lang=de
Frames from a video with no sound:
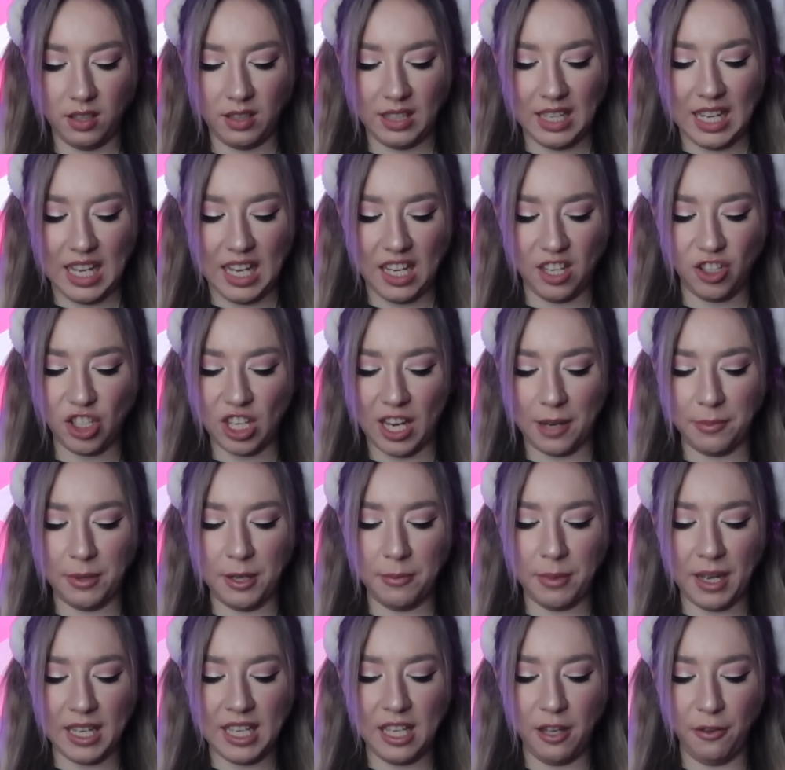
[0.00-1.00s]
Nee, ich schreibe
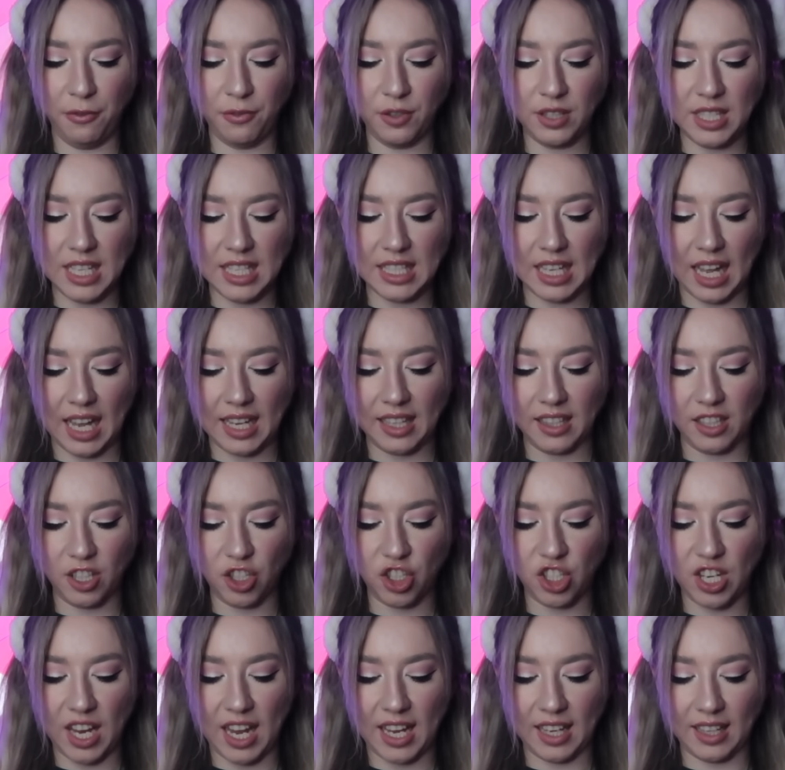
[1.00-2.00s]
lieber hier für dich ein
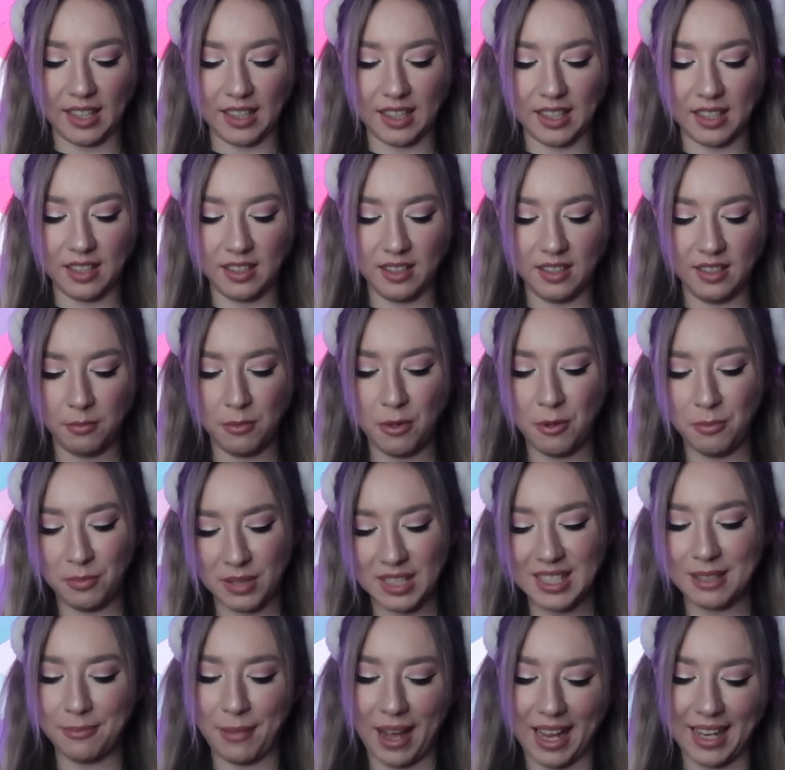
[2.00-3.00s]
Geschenk mit einem
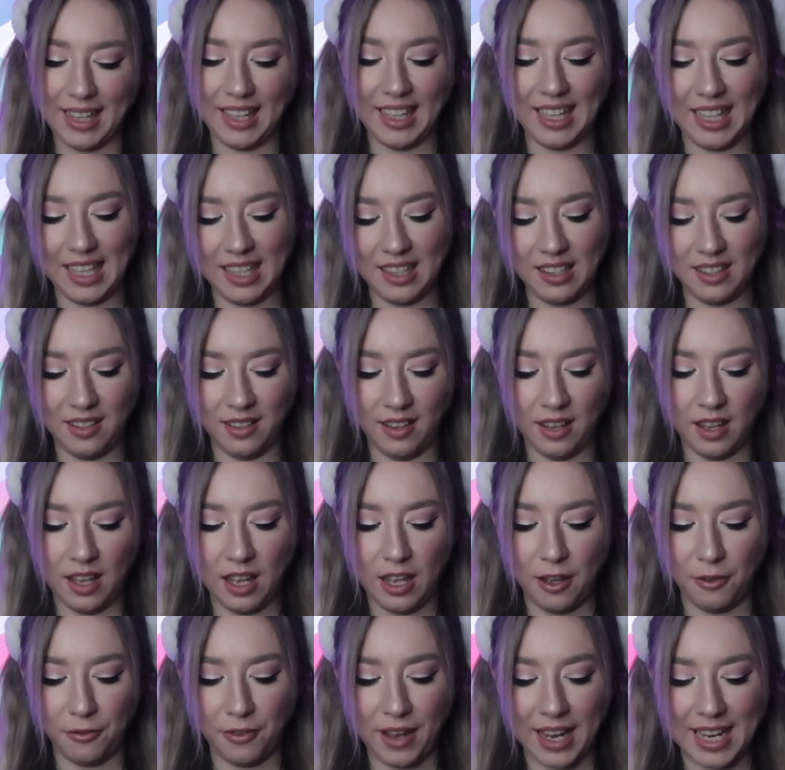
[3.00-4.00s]
Smiley.
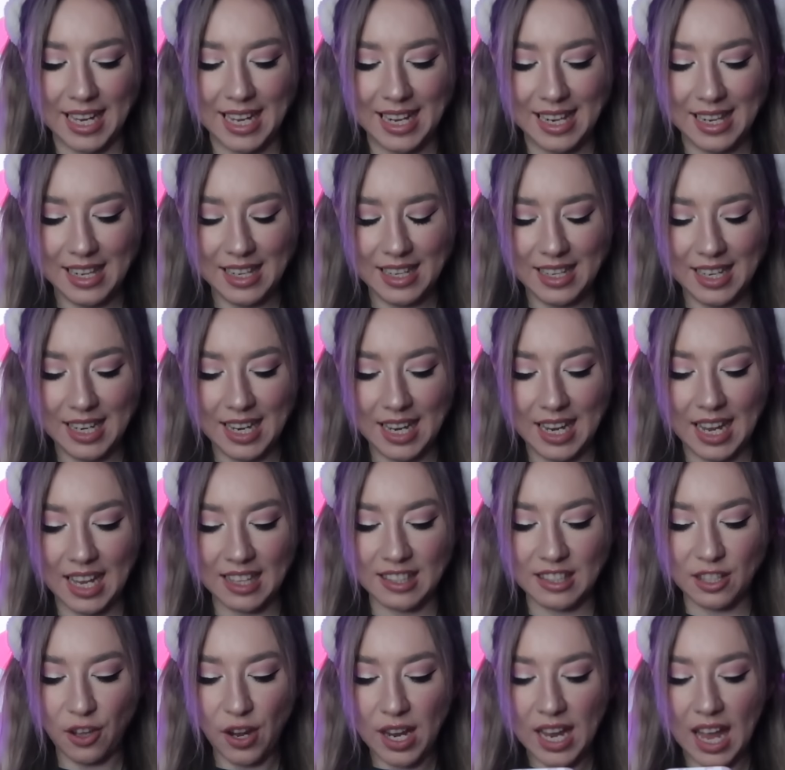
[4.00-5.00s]
Weil
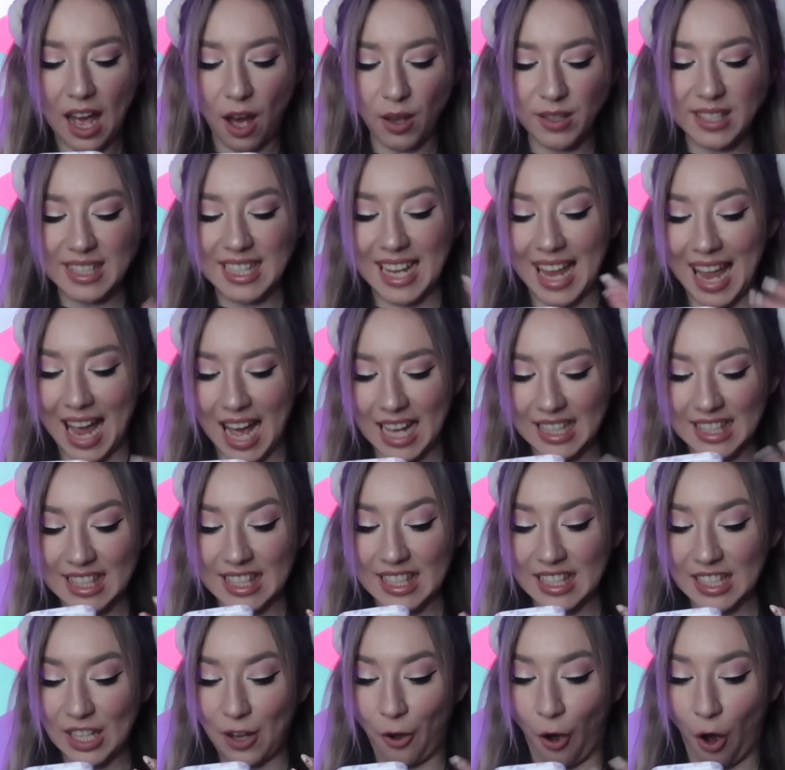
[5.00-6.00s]
es soll ja aus dem
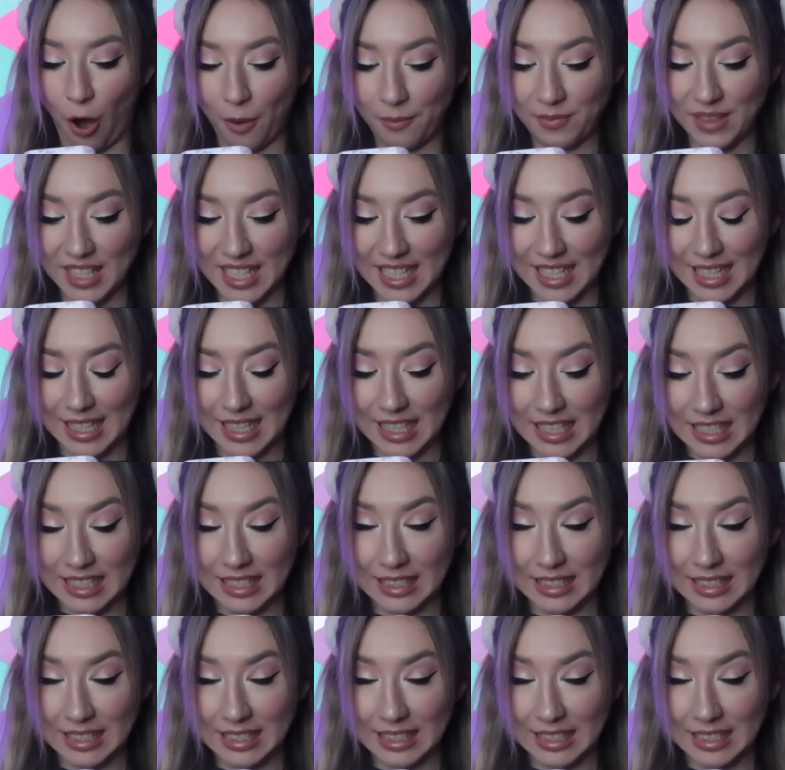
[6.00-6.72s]
Herzen kommen, ne?